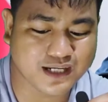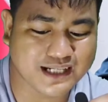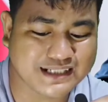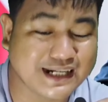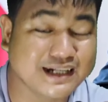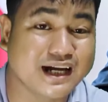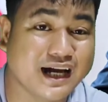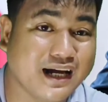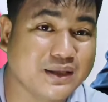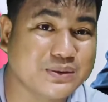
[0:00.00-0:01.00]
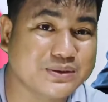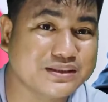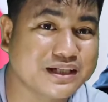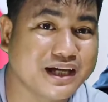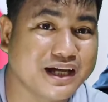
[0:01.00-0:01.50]
wala silang nahakot
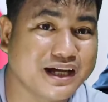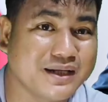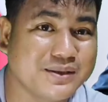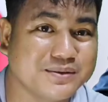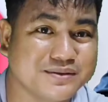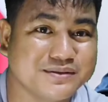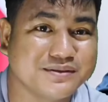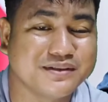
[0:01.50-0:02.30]
kaya ganun.